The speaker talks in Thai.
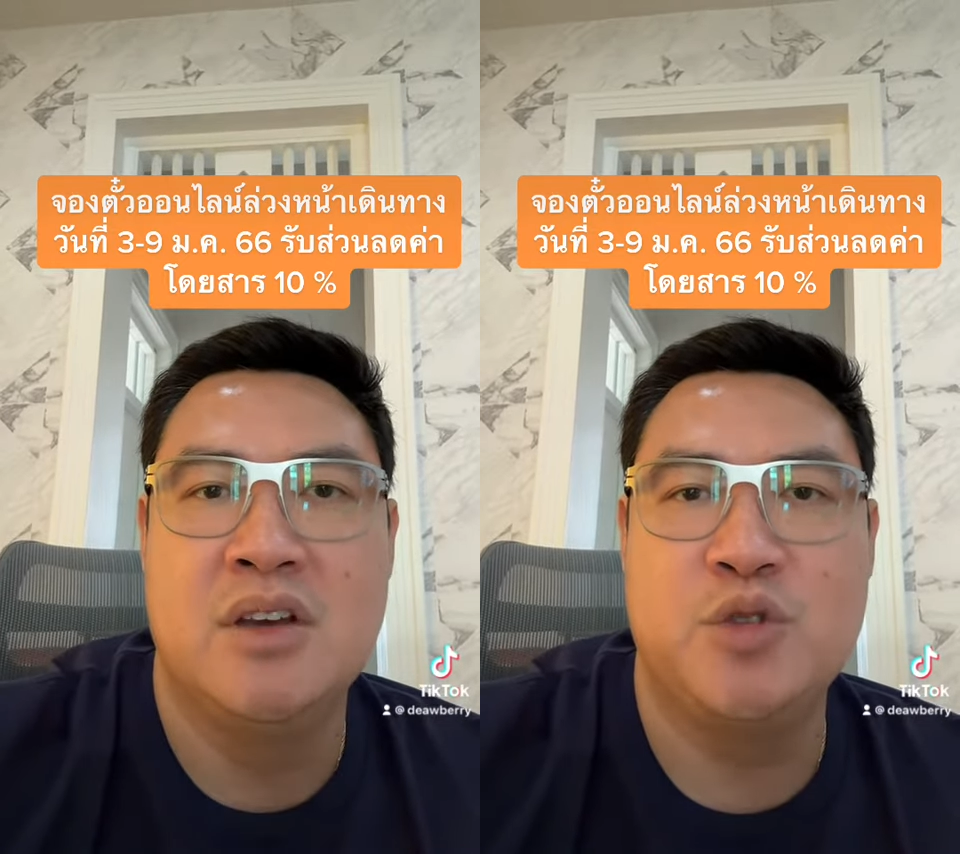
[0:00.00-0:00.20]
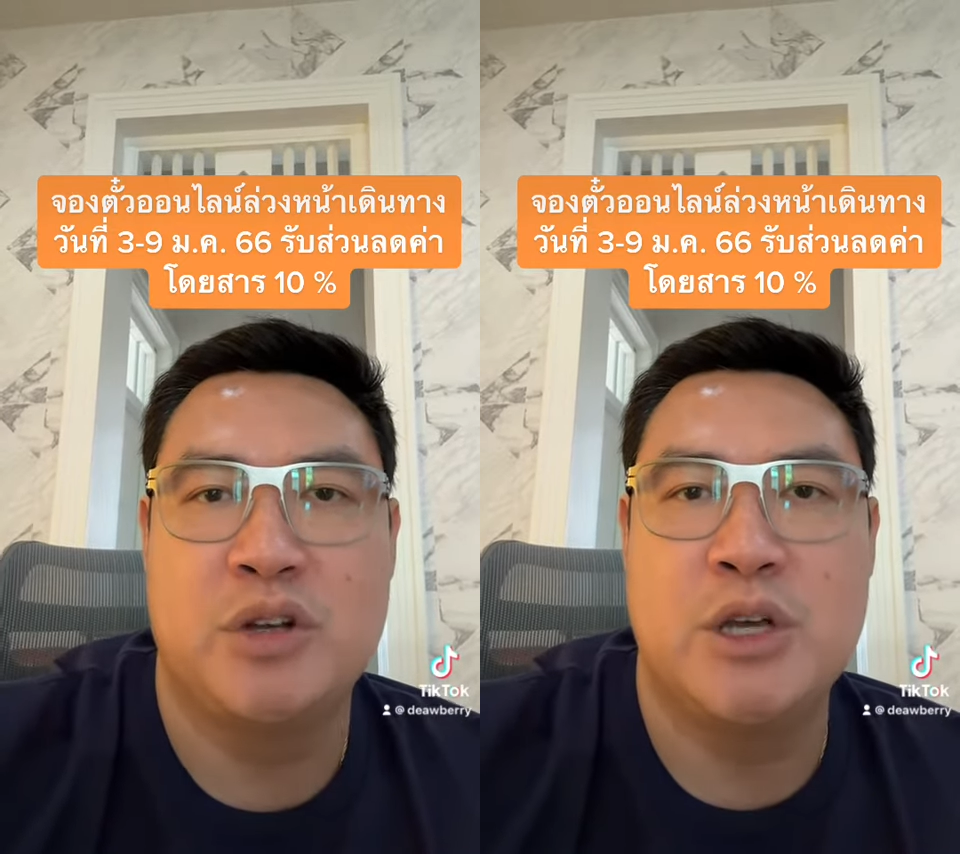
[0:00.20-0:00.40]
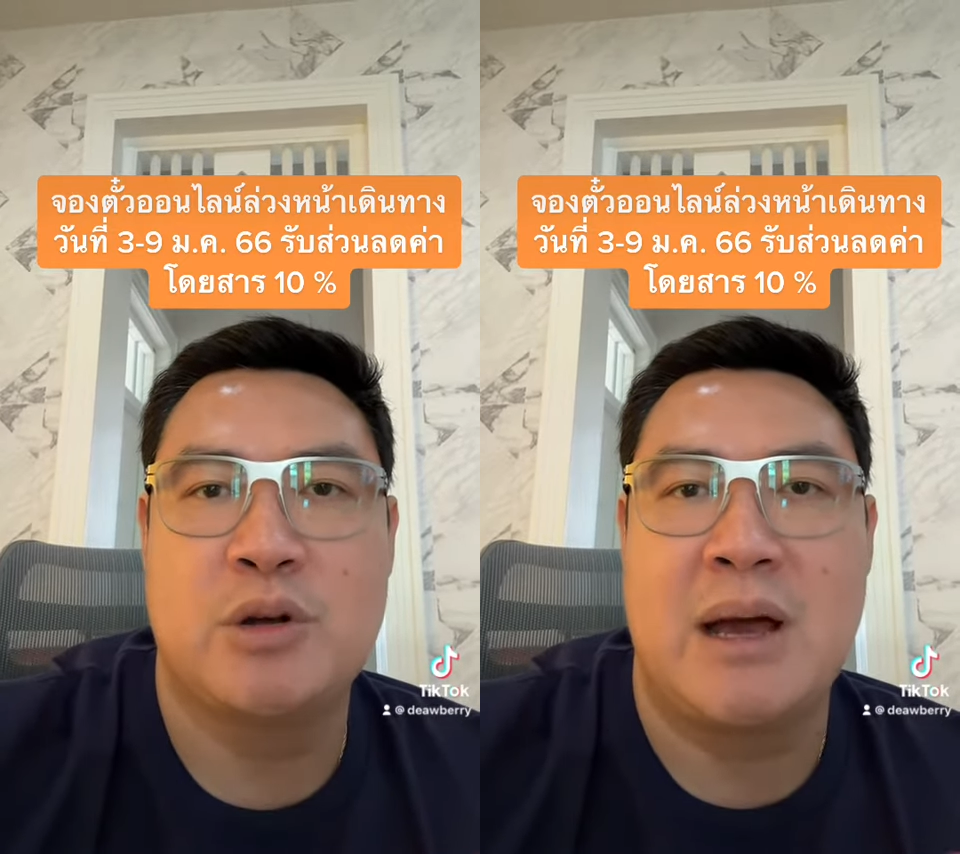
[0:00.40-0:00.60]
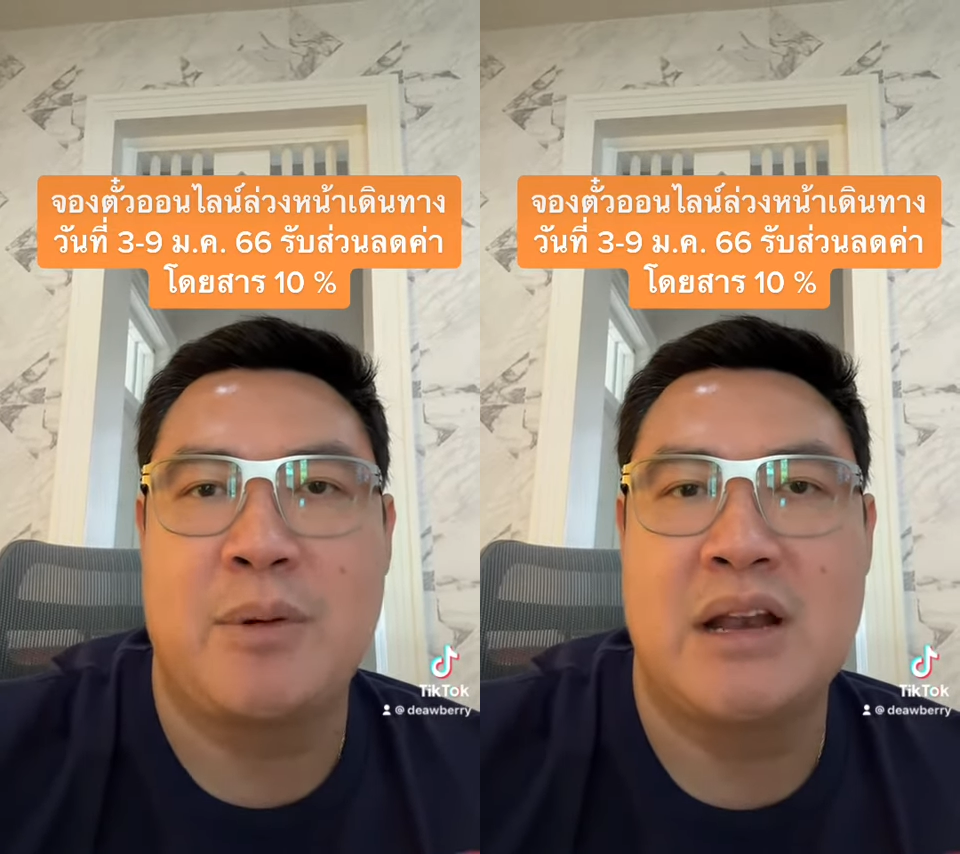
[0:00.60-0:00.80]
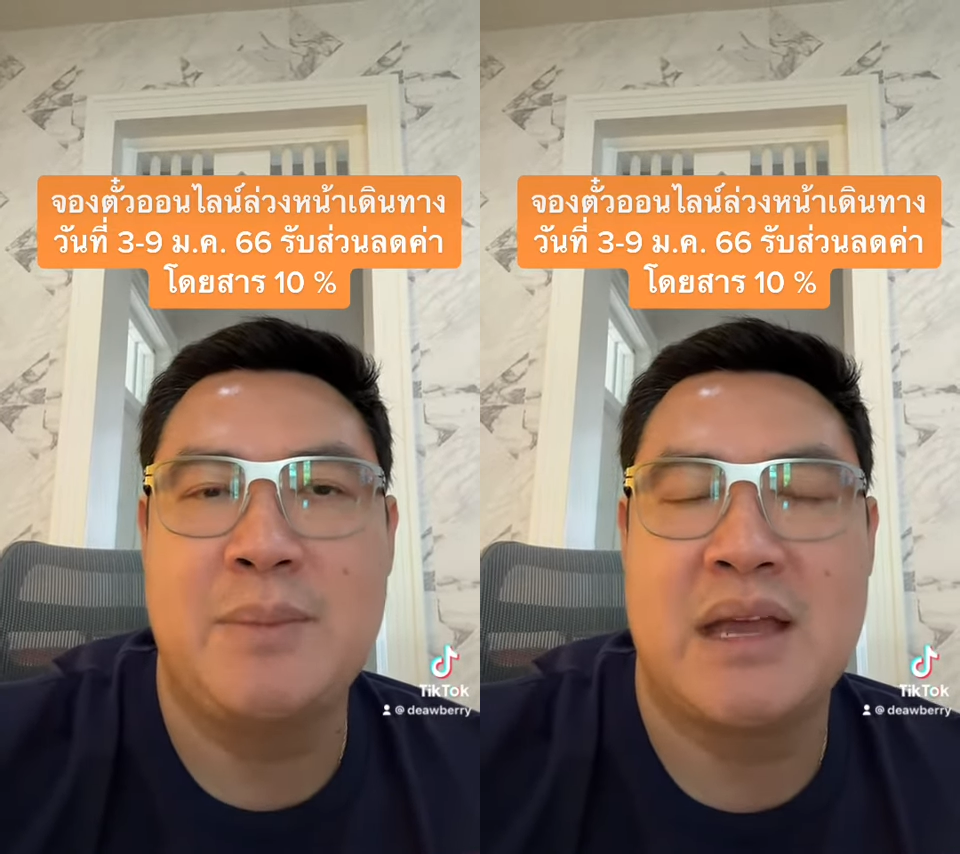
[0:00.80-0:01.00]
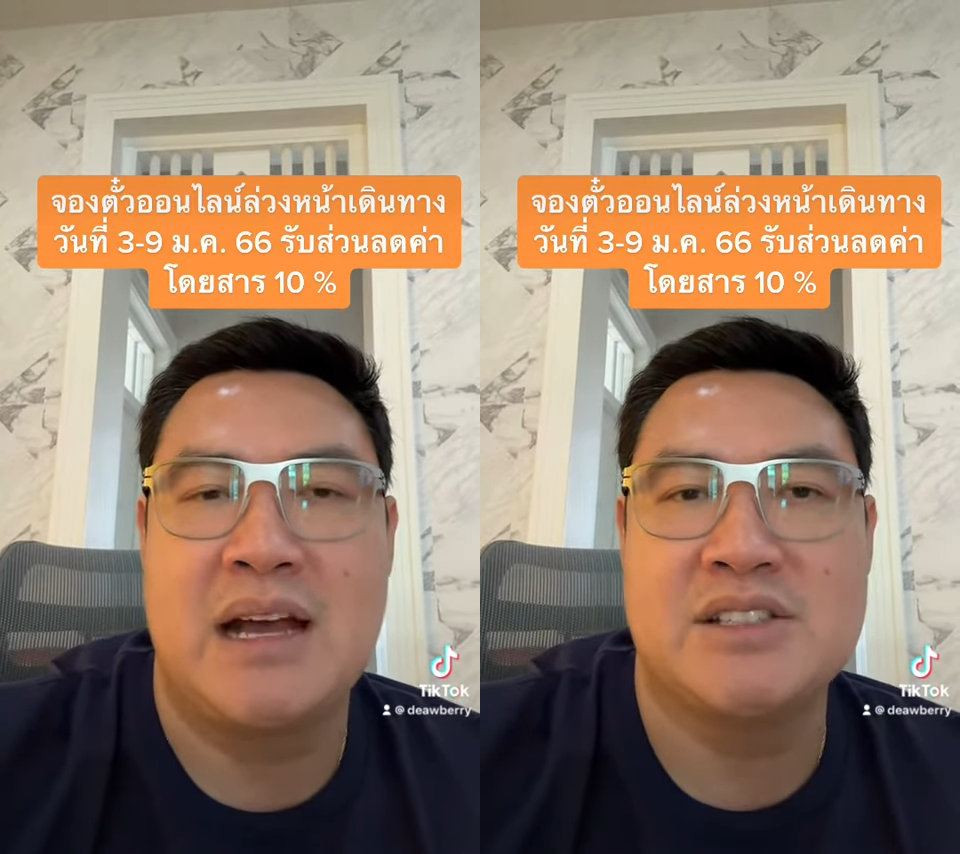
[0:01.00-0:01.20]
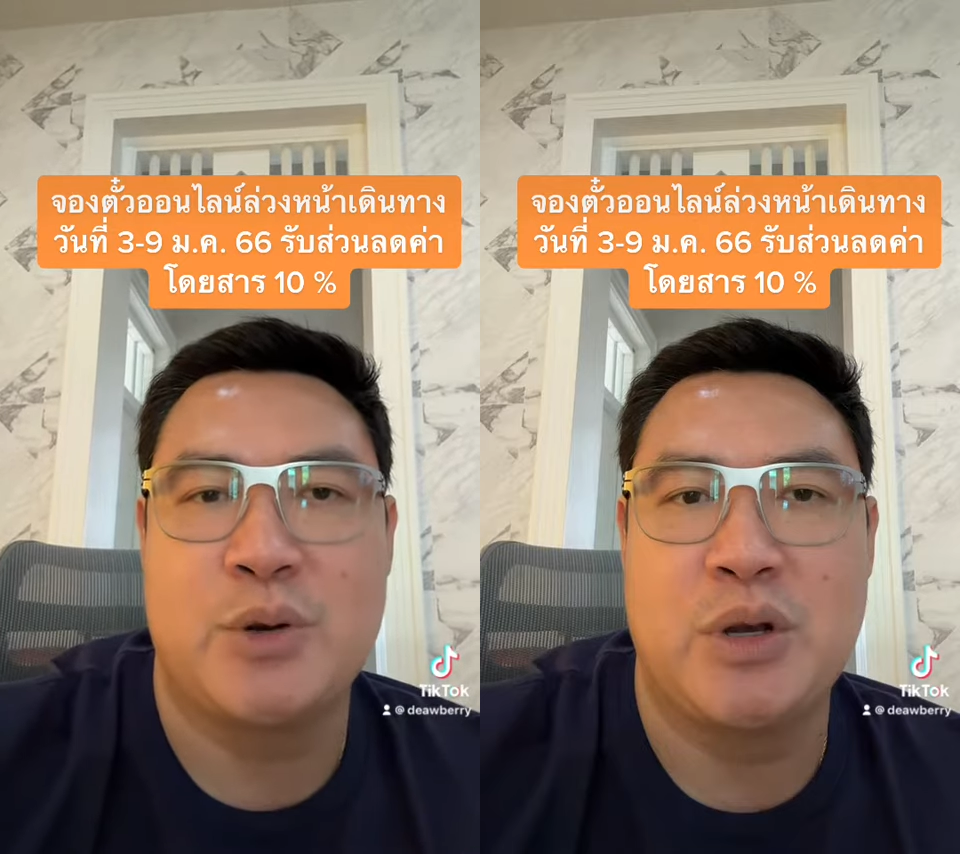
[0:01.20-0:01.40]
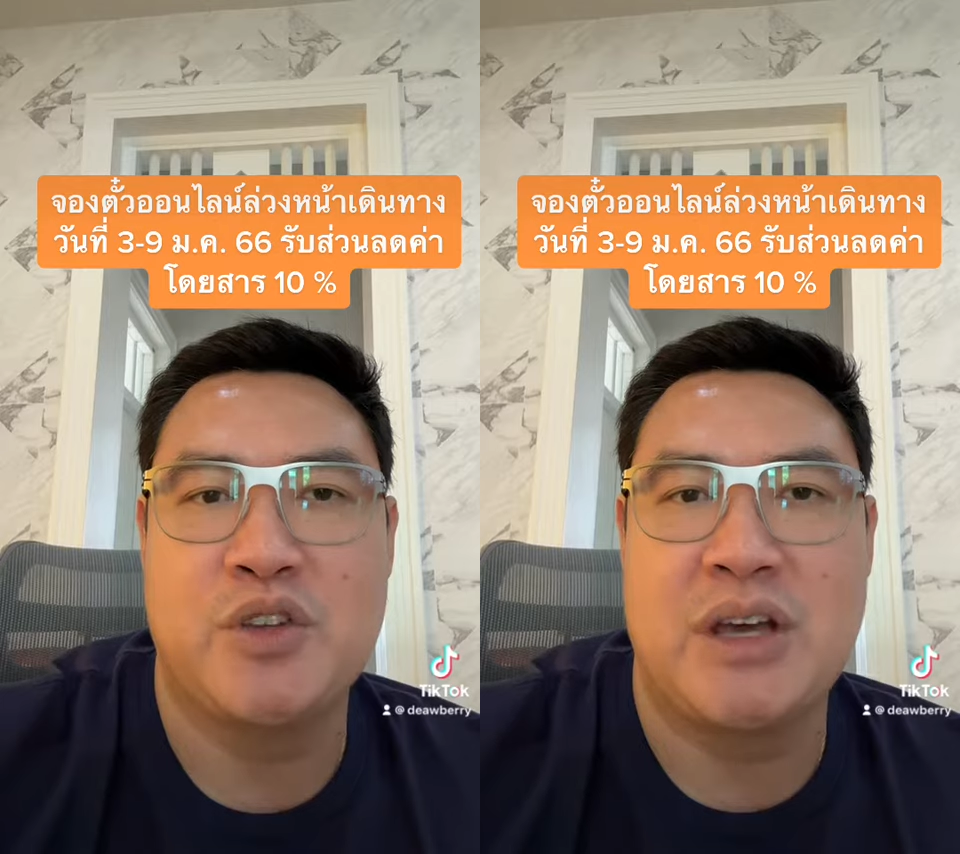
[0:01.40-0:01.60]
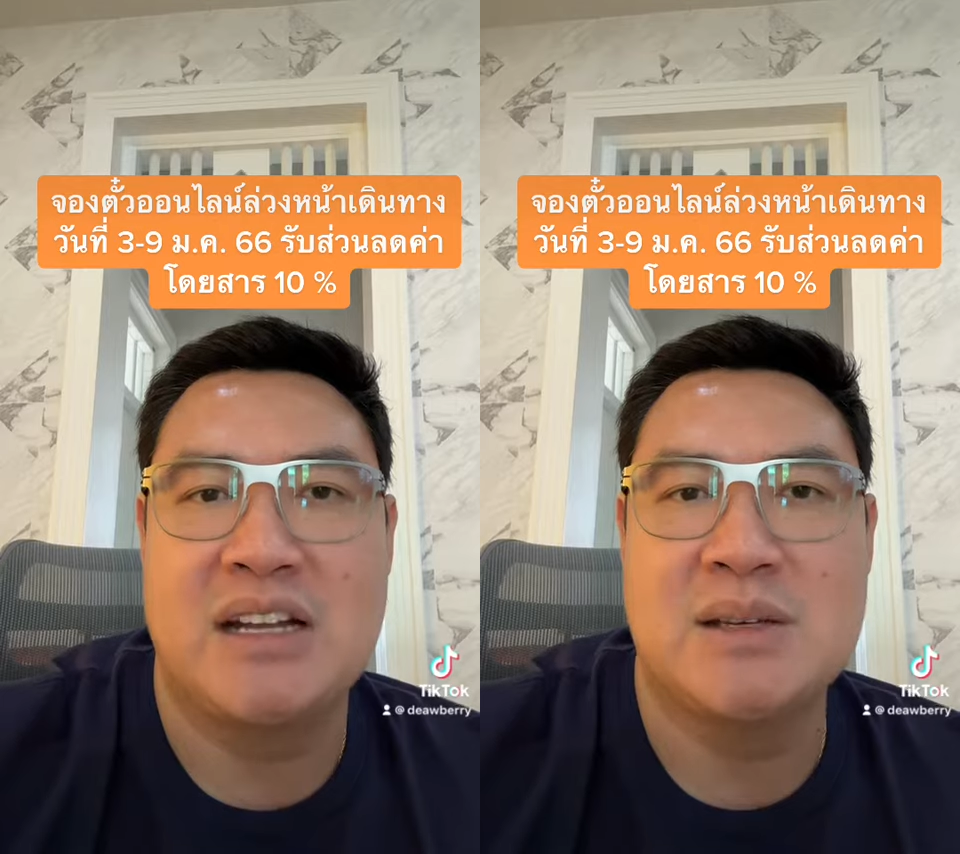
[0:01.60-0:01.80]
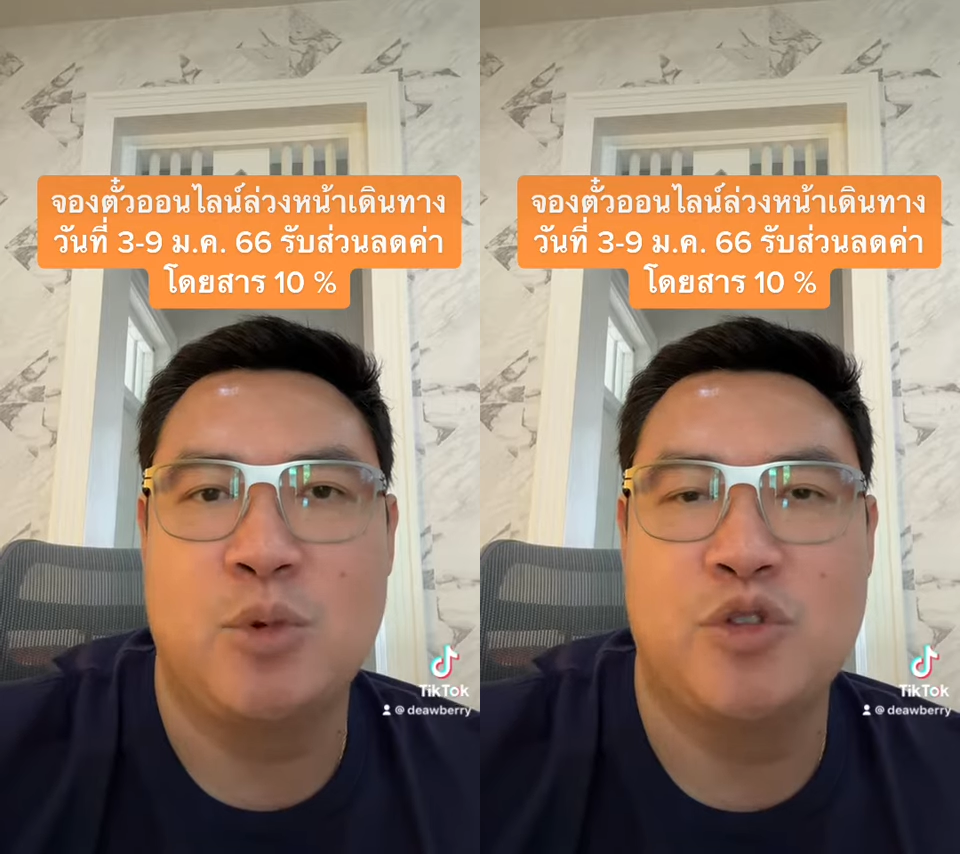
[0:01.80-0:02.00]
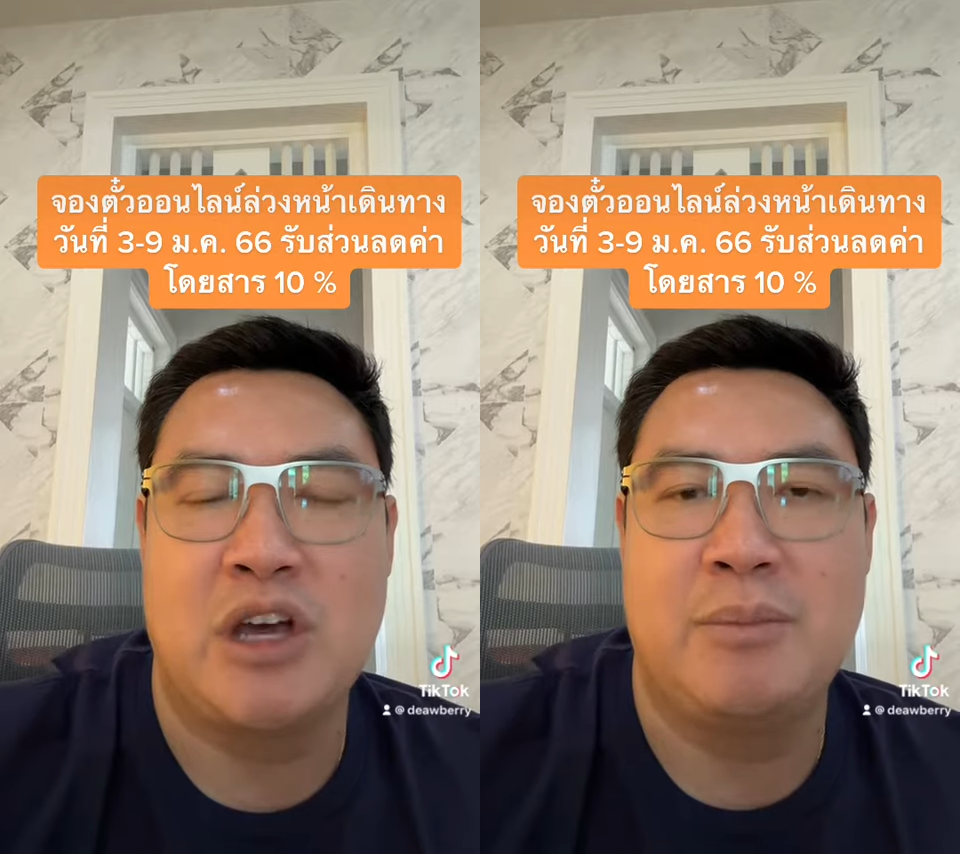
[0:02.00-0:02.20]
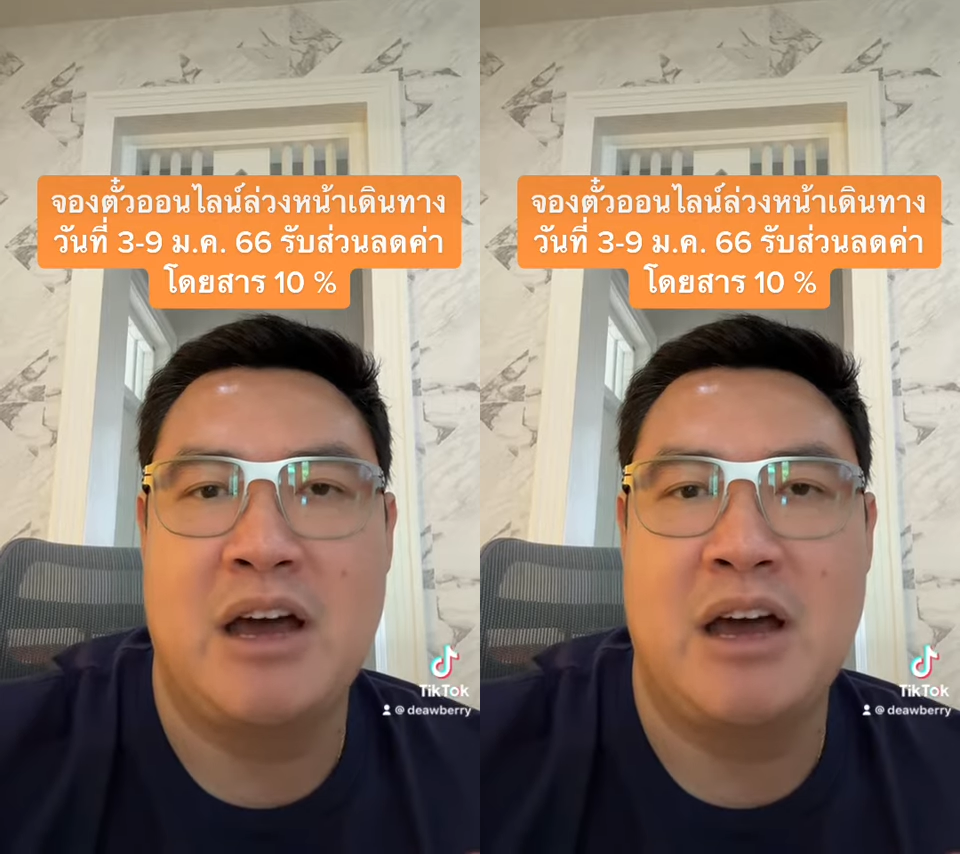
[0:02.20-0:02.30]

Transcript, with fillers: ส่วนเที่ยวกลับก็ได้มีการจัดรถโดยสารจำนวน